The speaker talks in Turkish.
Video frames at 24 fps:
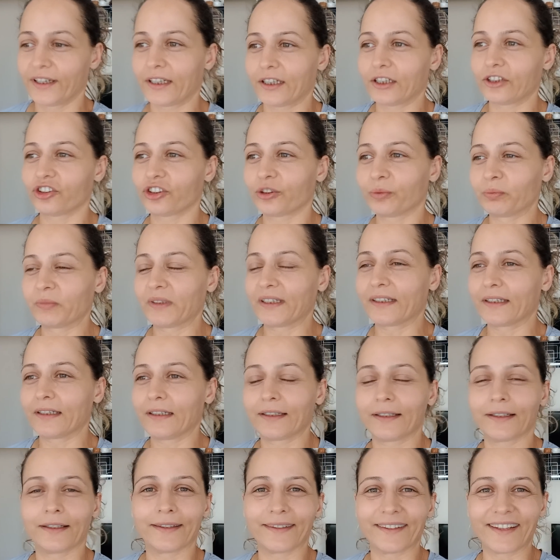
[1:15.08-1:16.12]
eşimle
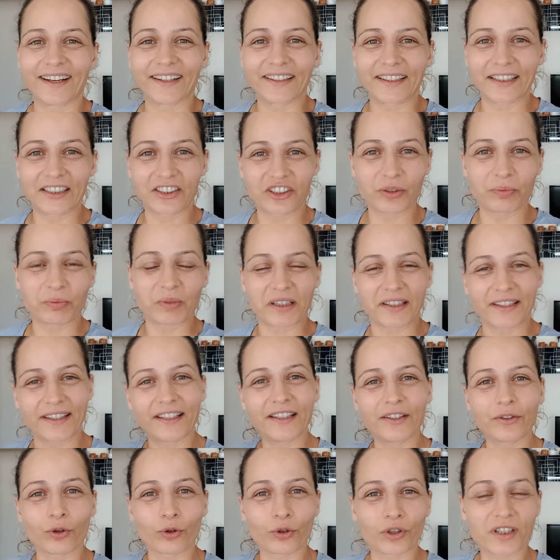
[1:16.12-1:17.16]
ilgili yani eşimle
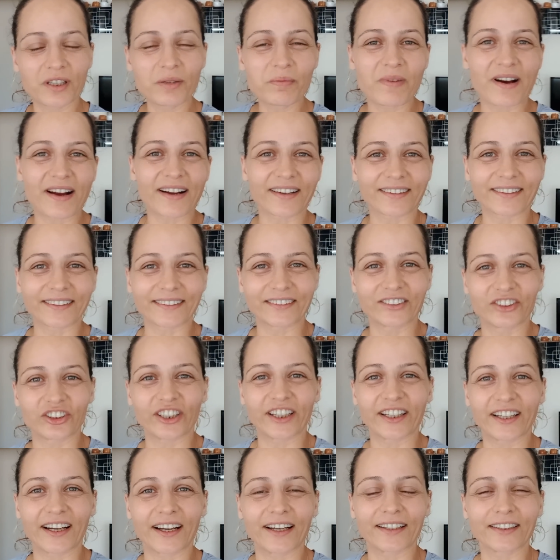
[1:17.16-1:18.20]
değil yönetim artık
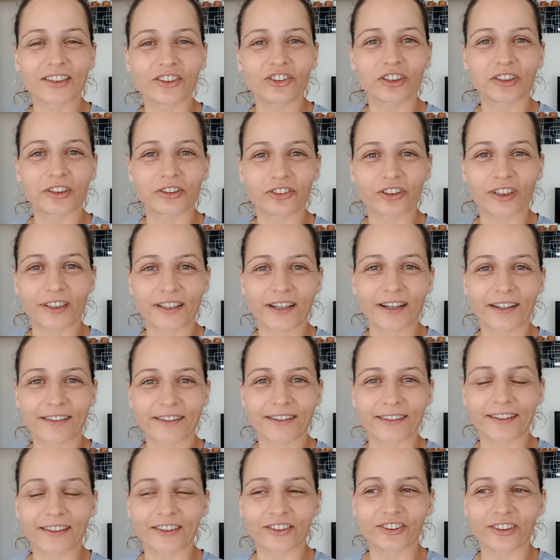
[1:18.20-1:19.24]
CK'da çalışan
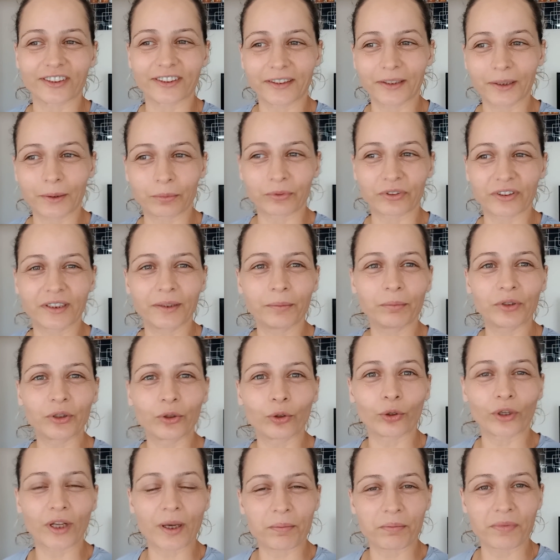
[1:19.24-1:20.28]
arkadaşların hepsine bir
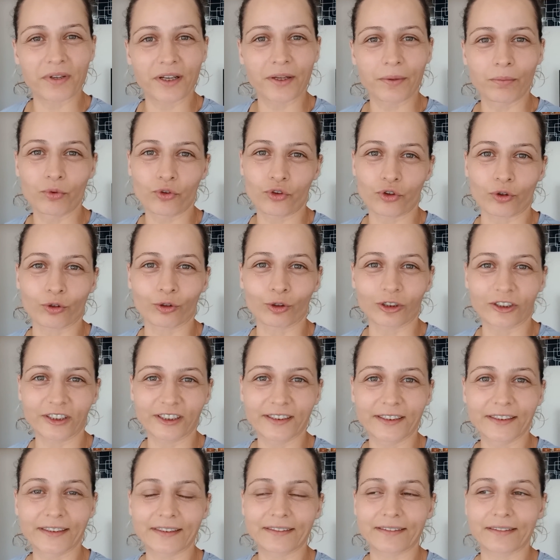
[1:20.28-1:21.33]
dönem birikmiş olduğu
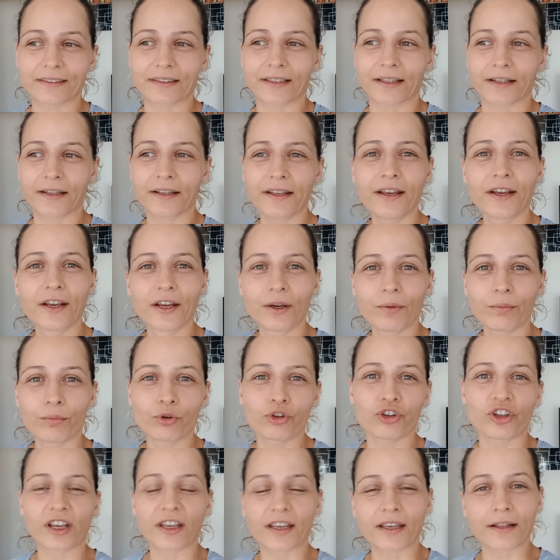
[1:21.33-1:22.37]
yıllık izinlerini bu
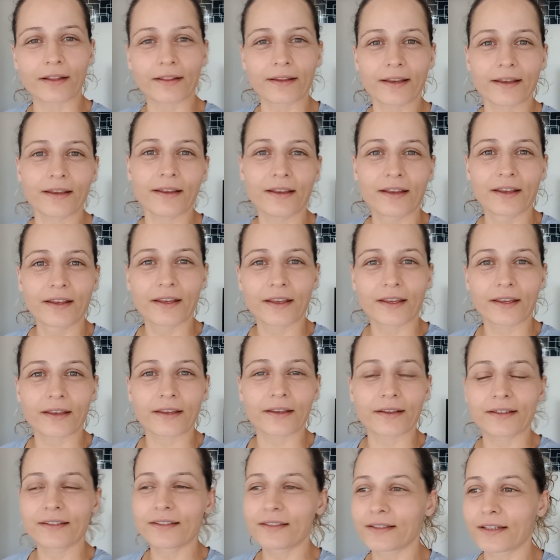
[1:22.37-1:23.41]
şekilde
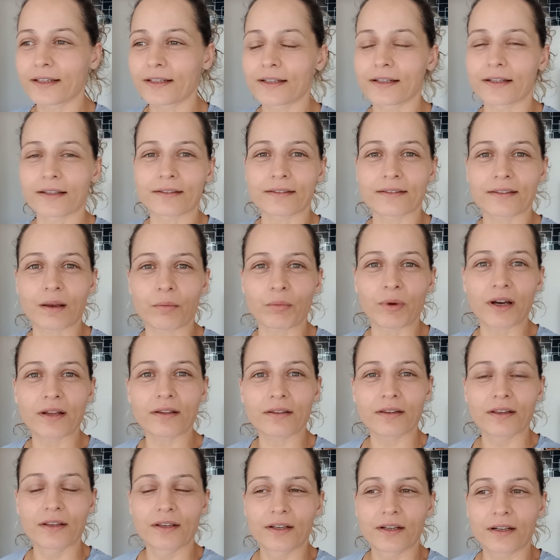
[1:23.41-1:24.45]
e, istediğiniz
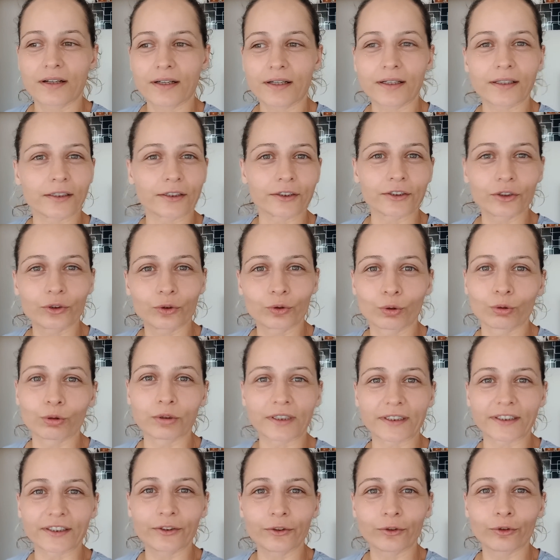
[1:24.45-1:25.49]
zaman alın
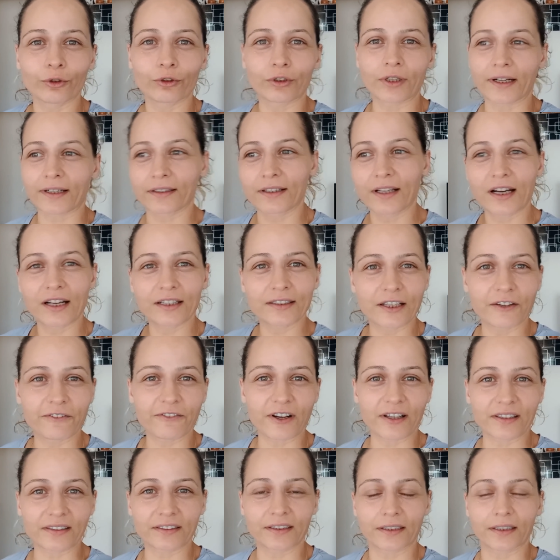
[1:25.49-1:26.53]
kullanın diyorlar. Daha da
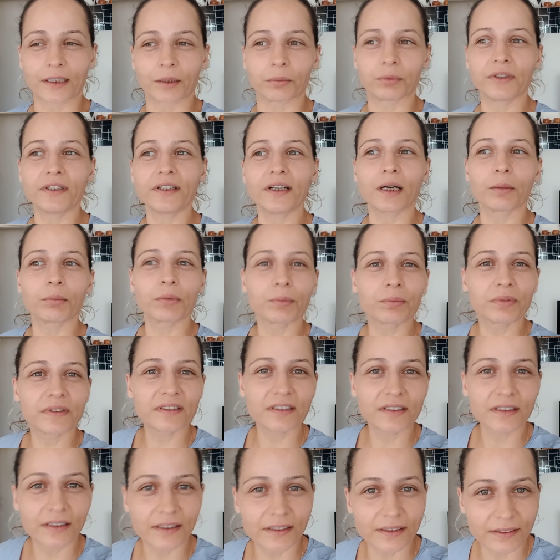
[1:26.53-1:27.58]
fazla alabilir ama
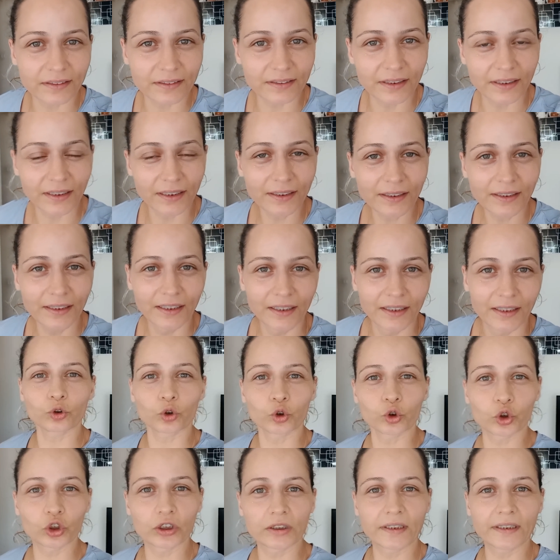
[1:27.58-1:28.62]
biz kızların
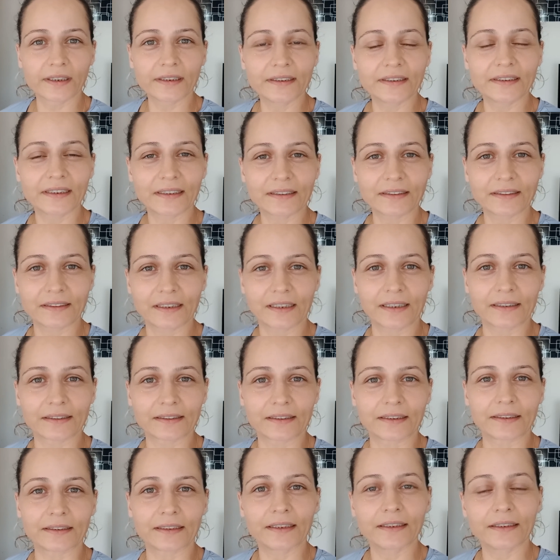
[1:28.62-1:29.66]
çocukların yaz
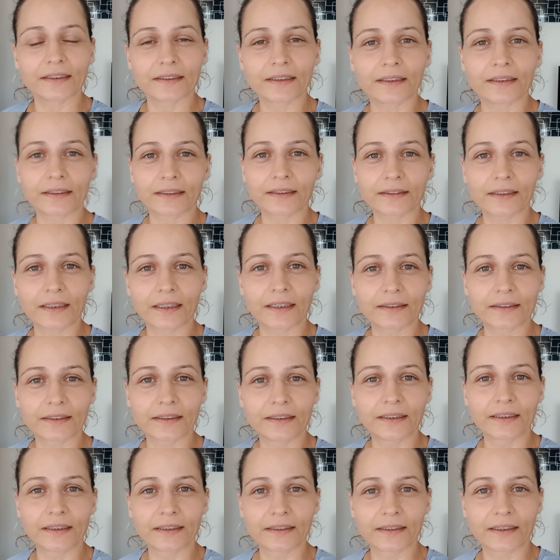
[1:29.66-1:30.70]
tatilinde ya da ara
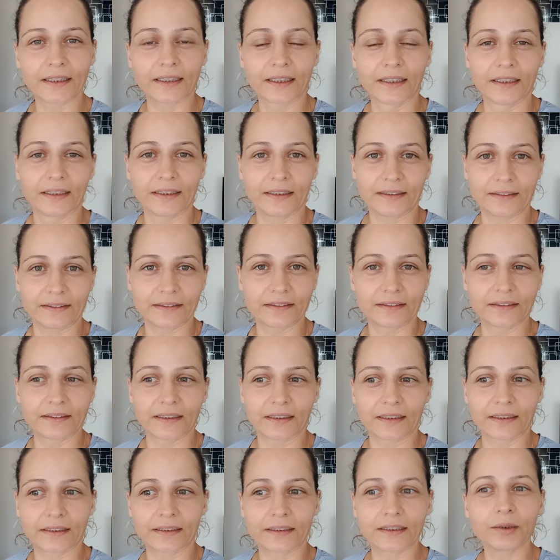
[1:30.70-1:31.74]
tatillerinde
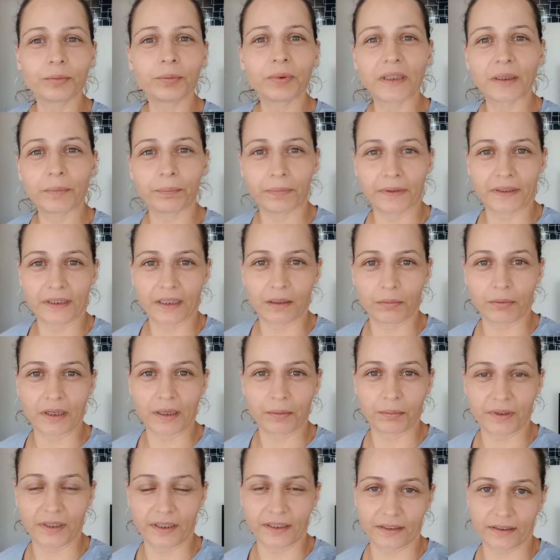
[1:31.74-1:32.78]
izinleri alıp hep
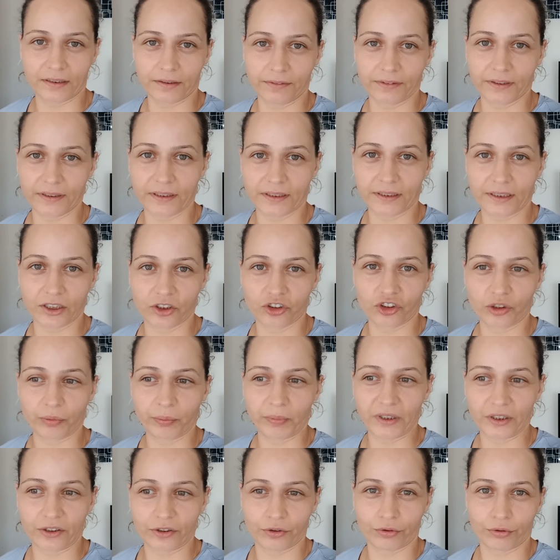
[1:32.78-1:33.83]
beraber birlikte vakit
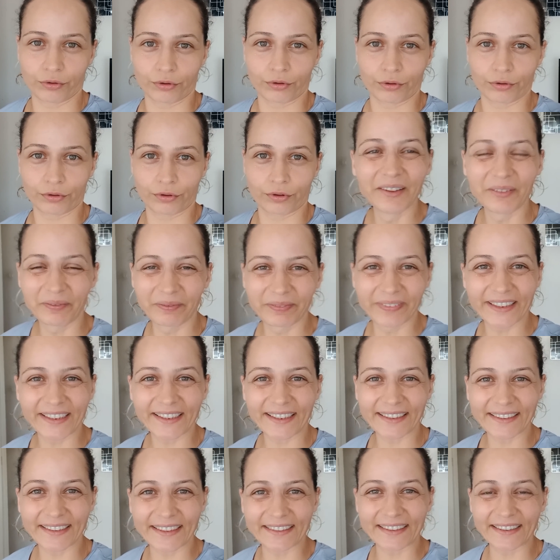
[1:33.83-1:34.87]
geçirmek istiyoruz.
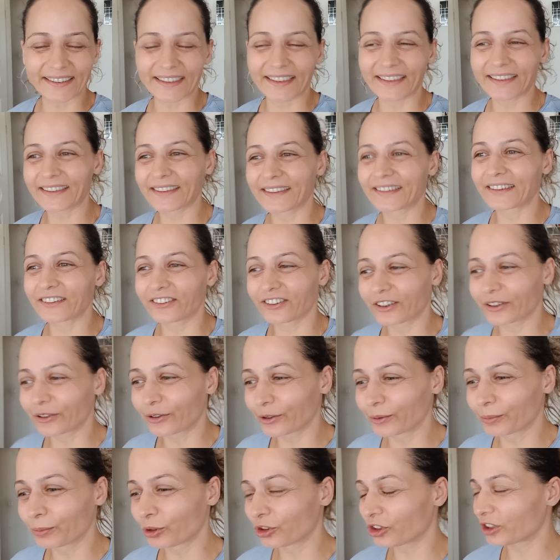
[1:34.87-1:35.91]
Merak eden arkadaşlar
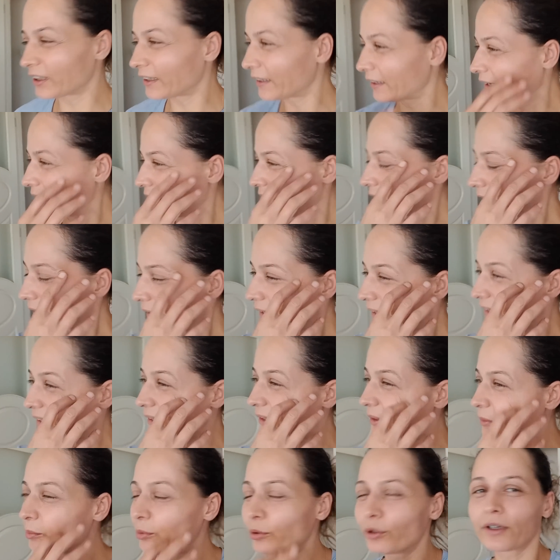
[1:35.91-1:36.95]
olmuşlar.
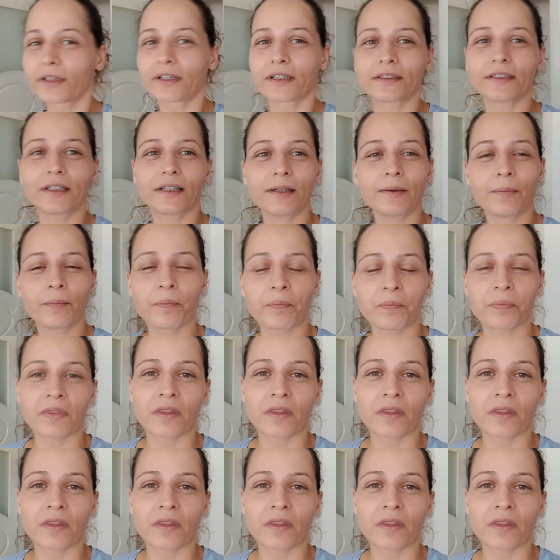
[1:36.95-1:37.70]
E, bu arada